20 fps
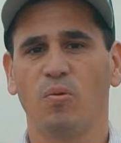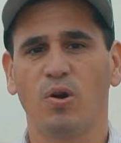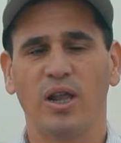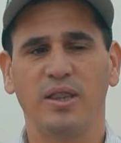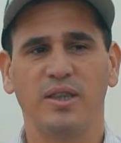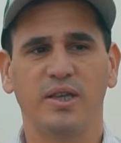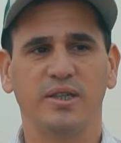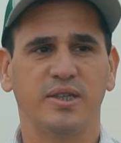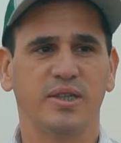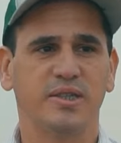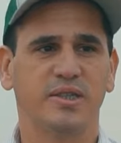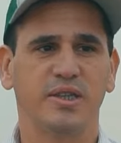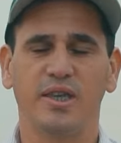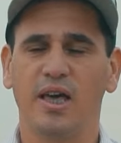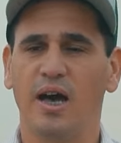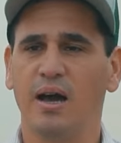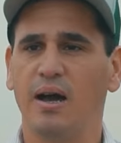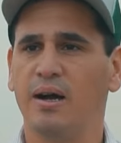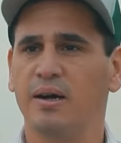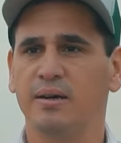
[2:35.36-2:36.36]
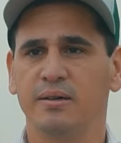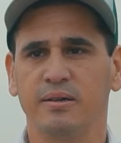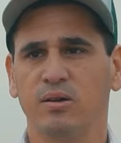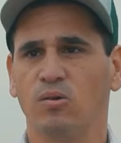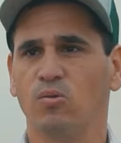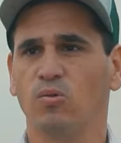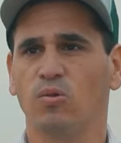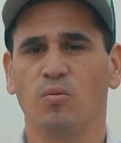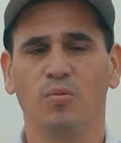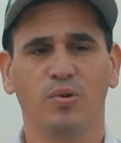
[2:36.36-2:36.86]
por la necesidad,
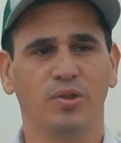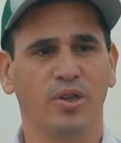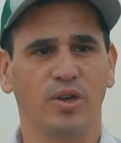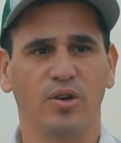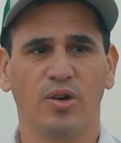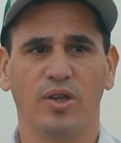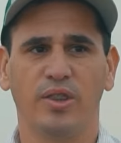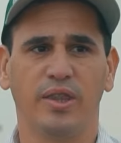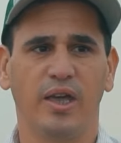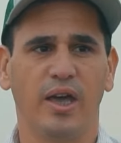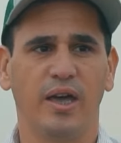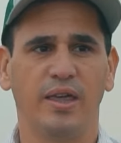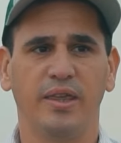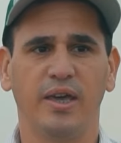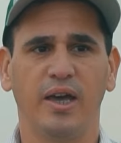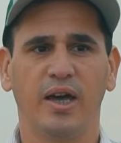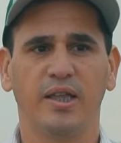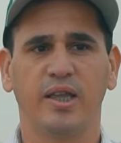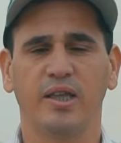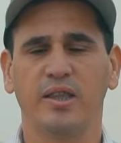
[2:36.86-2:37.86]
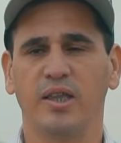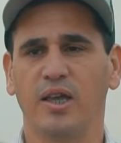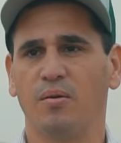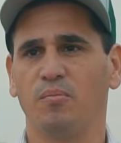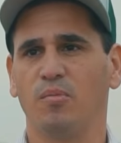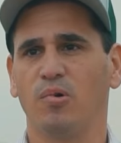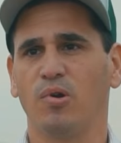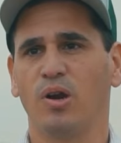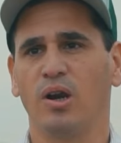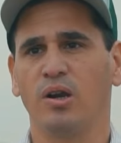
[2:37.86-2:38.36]
como te digo, en 10 días
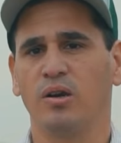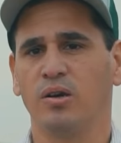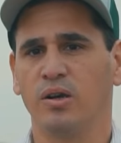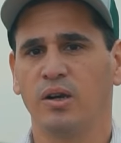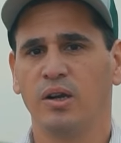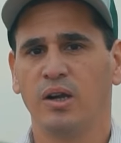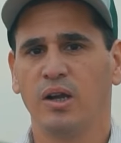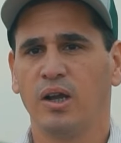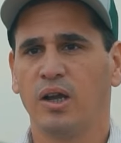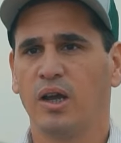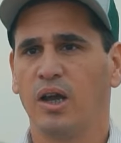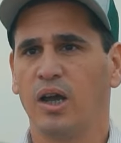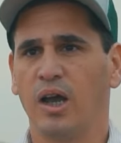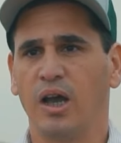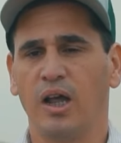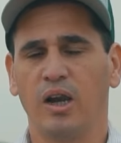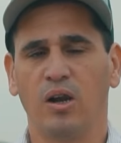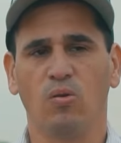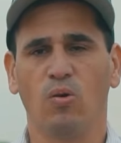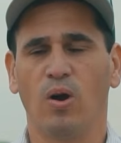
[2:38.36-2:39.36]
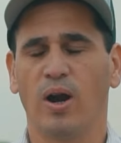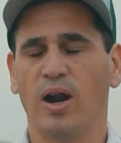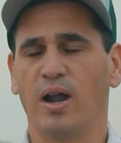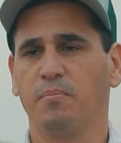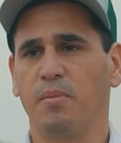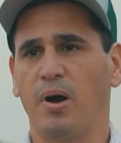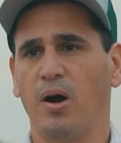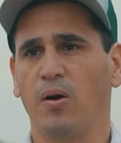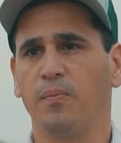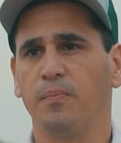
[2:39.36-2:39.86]
teníamos el lugar
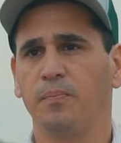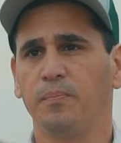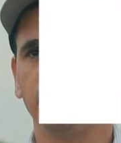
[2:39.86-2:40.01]
armado.